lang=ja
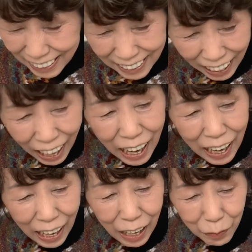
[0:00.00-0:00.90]
あ
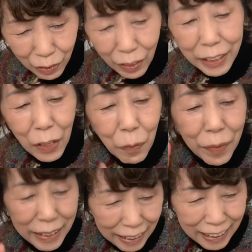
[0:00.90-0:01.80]
あもうあよん
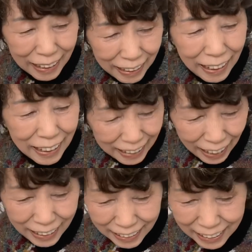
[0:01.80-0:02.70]
めいでしたね。
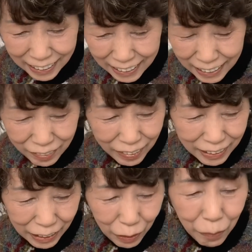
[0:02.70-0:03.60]
大変失礼いたしま
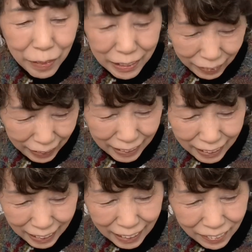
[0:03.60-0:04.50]
した。よんめいの
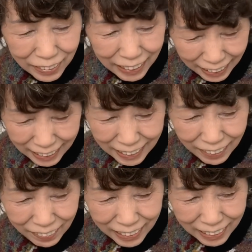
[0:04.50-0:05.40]
方が乗っていらっ
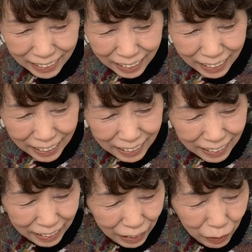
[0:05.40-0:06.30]
しゃいます。
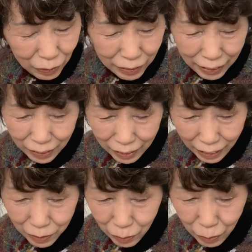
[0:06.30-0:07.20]
結構ね
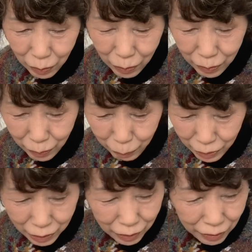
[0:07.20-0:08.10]
あの
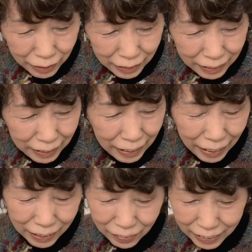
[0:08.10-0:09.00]
面白い
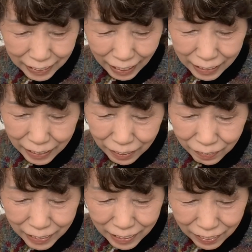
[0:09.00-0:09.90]
内容になってい
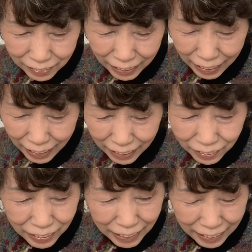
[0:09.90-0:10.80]
ますので
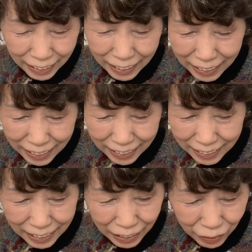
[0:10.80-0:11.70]
後でね、
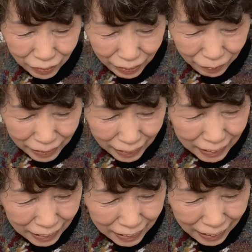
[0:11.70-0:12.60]
えー、ちゃんとね見さ
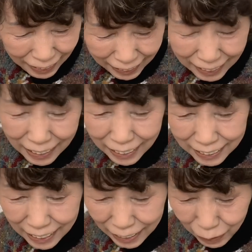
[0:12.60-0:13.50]
せていただ
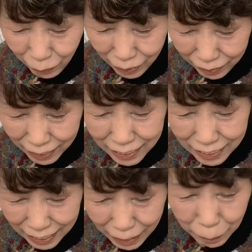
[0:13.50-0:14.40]
きたいと思いま
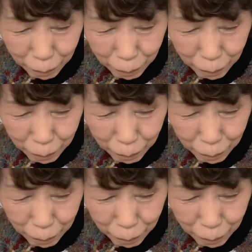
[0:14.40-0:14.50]
すね。